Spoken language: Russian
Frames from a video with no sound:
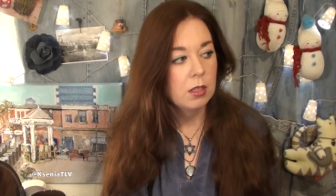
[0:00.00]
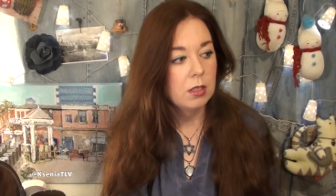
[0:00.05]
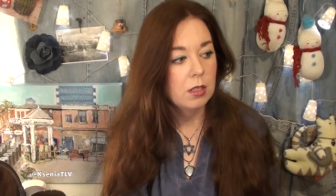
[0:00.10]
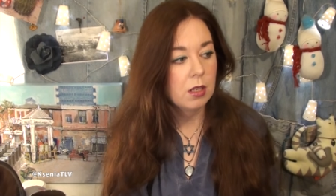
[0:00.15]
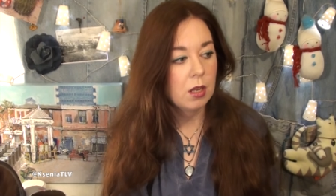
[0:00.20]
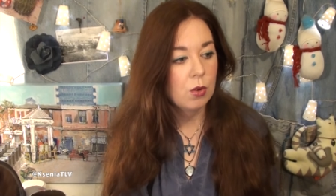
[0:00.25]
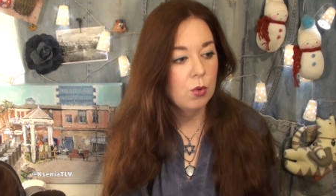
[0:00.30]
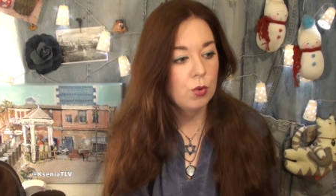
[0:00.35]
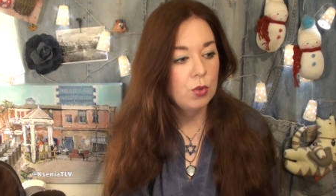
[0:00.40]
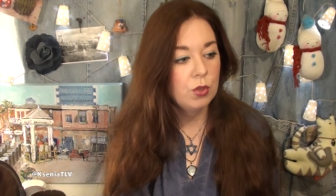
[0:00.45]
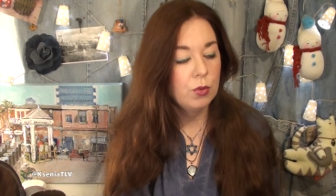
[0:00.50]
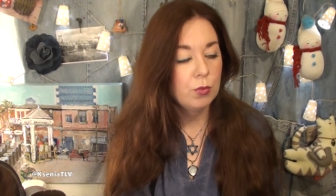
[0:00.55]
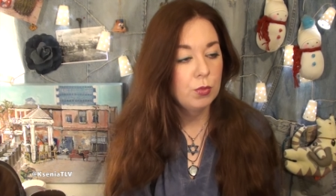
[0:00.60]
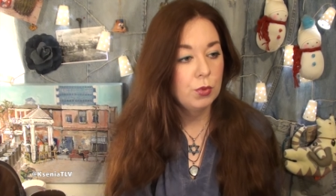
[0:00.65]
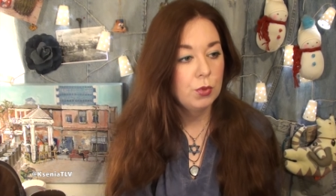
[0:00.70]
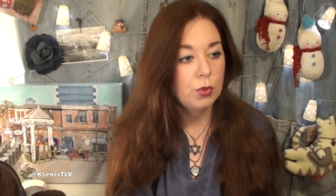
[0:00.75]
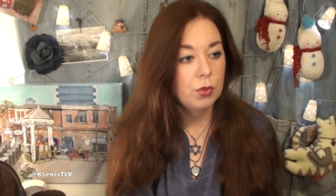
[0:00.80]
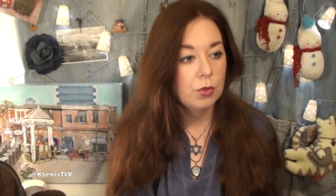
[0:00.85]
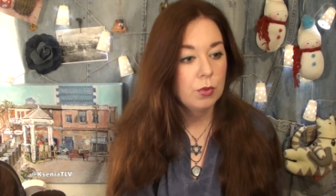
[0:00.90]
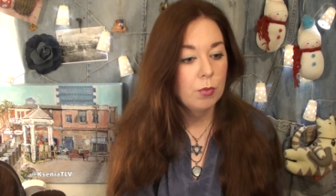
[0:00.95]
за
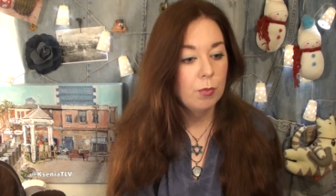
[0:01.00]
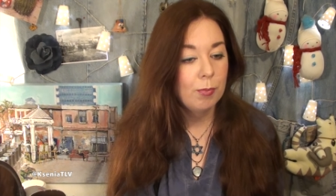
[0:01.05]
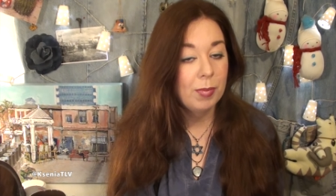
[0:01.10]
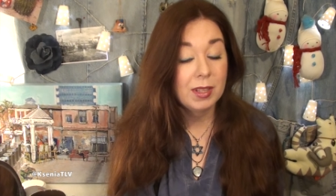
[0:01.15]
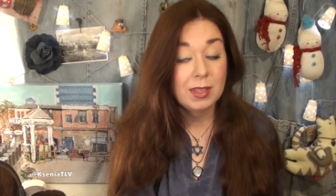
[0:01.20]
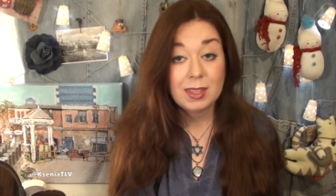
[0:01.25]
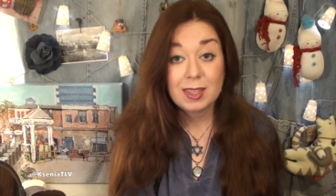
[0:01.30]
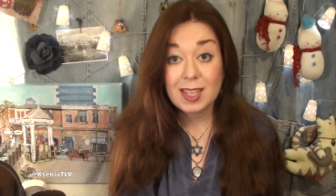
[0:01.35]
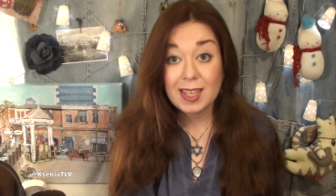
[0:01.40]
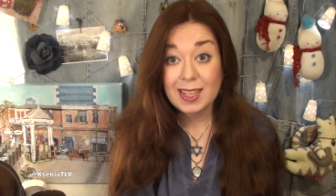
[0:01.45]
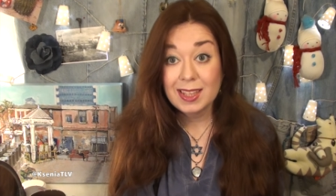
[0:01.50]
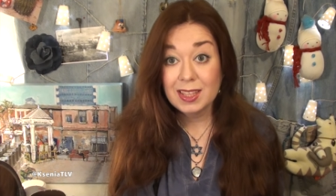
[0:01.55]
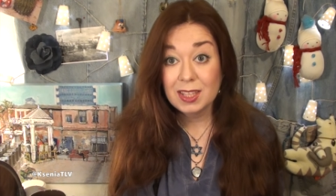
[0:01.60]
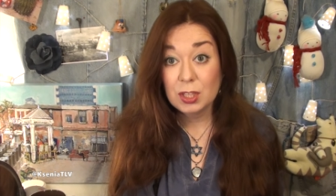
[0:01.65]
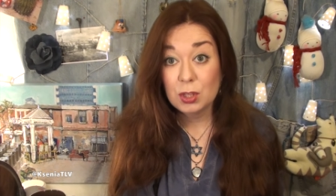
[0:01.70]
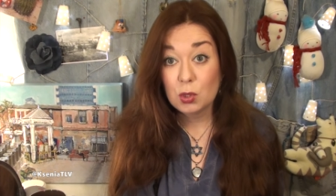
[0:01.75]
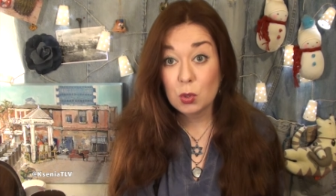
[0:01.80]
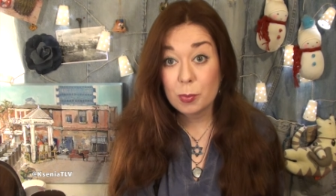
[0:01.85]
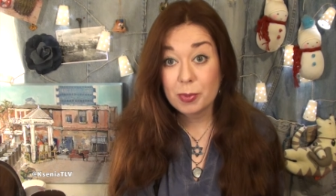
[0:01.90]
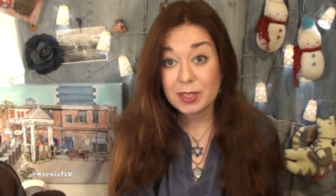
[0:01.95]
какой-нибудь Пантен,
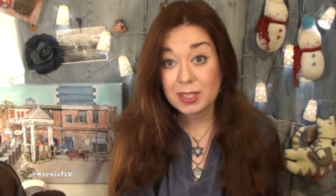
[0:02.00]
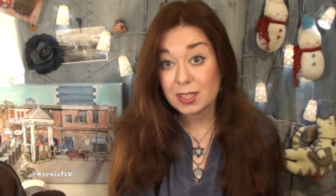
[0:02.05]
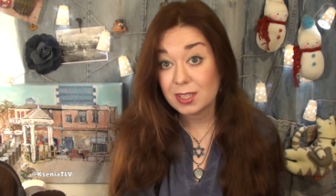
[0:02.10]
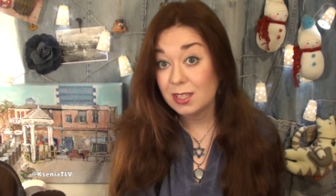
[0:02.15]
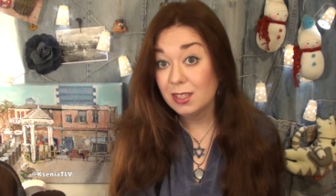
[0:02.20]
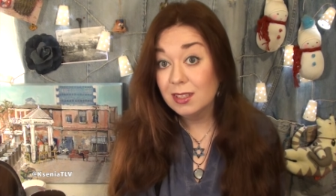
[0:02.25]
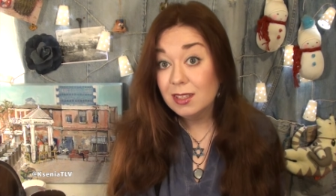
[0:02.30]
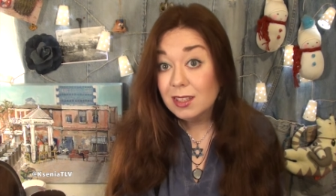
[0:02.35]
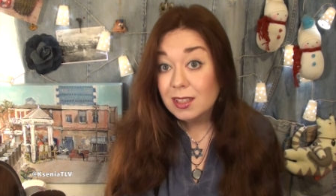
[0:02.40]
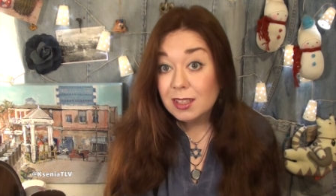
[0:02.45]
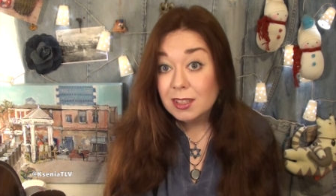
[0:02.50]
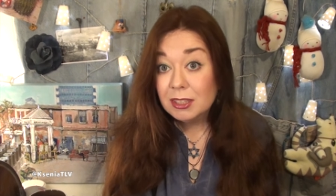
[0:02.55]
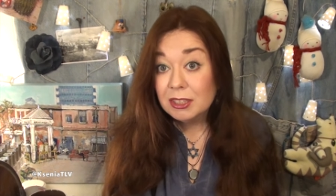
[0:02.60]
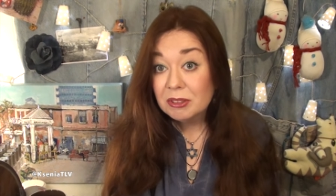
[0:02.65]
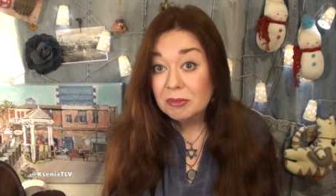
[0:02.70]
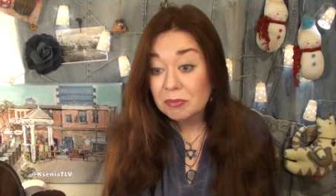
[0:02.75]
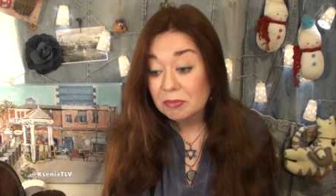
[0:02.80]
и то по скидке.